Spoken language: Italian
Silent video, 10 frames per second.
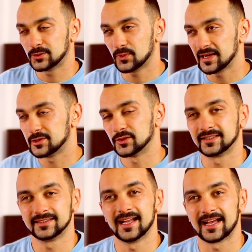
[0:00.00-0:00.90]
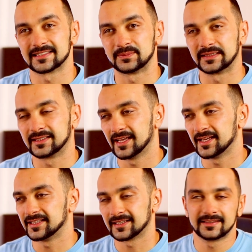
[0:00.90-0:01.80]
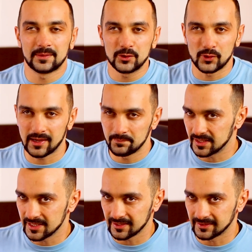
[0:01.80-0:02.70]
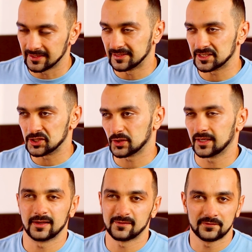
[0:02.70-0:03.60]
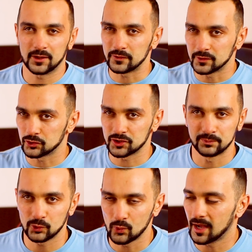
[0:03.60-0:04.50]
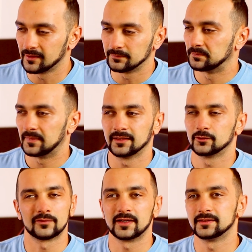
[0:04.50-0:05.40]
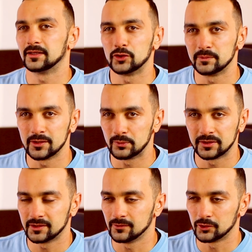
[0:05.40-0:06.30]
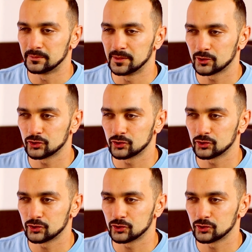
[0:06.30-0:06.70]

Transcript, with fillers: quello che ti gasa perché in realtà a me non cambia niente, nel senso che farò i video sempre uguale, andrò avanti con i miei obiettivi, con i miei